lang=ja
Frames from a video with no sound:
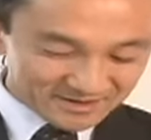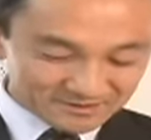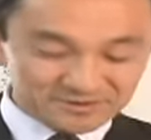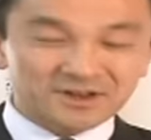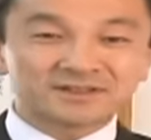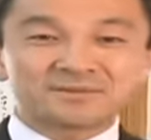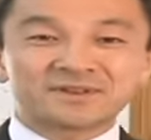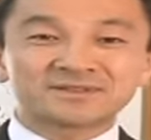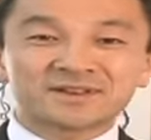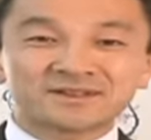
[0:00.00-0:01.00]
悔い改め
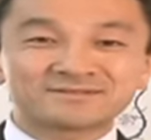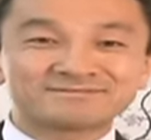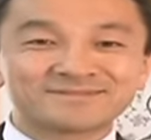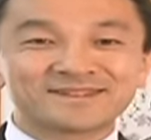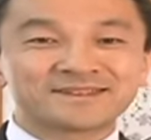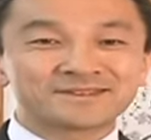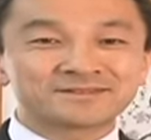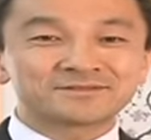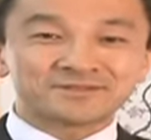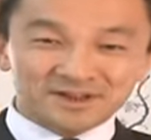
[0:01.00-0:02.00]
なさい
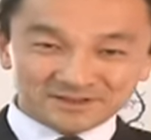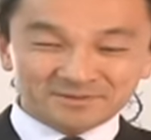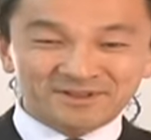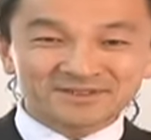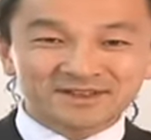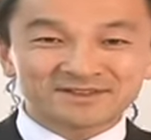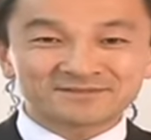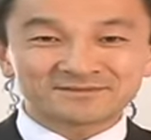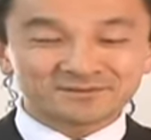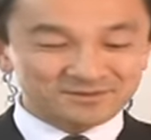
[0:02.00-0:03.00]
悔い改めなさ
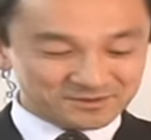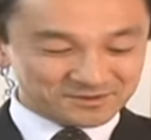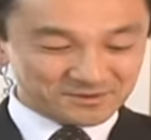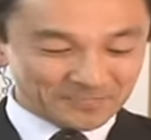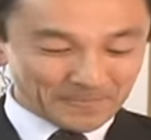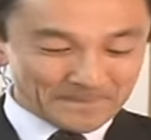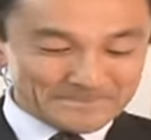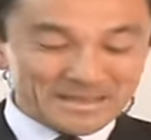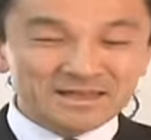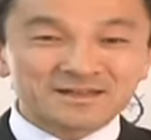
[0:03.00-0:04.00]
いということ
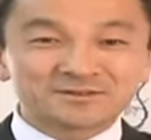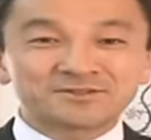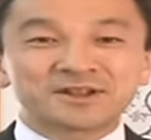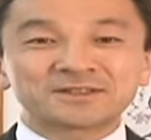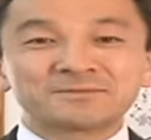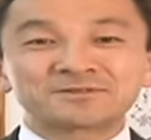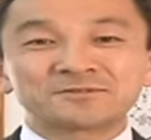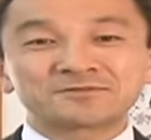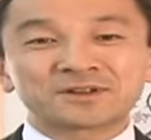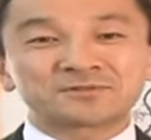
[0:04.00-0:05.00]
悔い改める
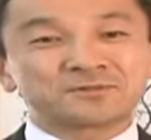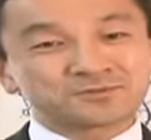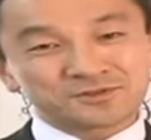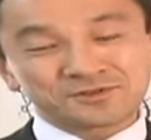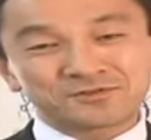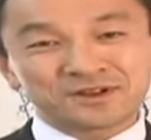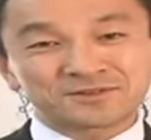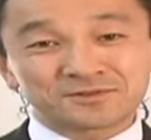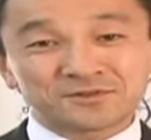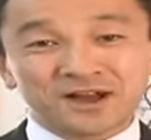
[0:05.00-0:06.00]
ということはどういうことでしょうか
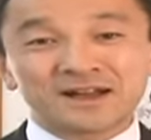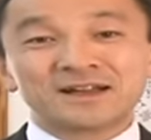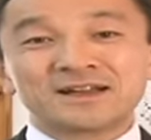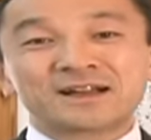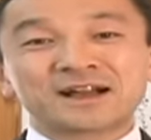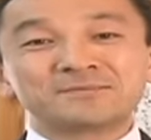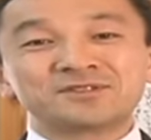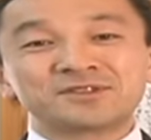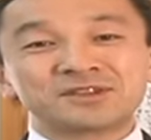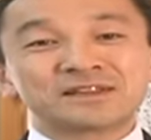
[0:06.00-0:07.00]
それは
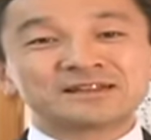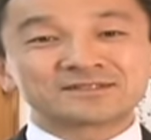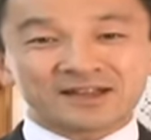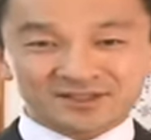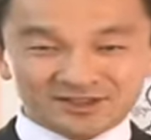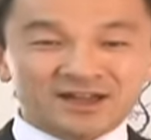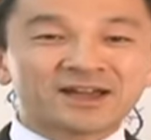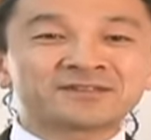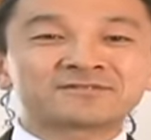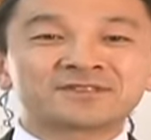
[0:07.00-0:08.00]
神に立ち
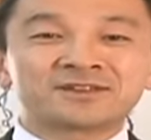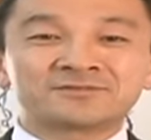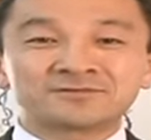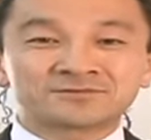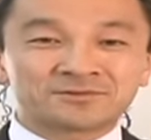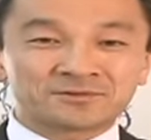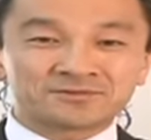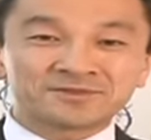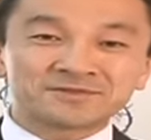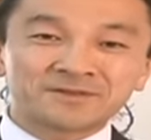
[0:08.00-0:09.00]
返っていくというこ
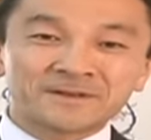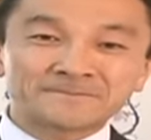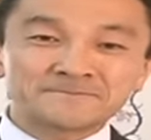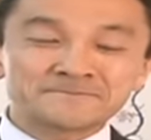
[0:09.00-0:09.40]
とですね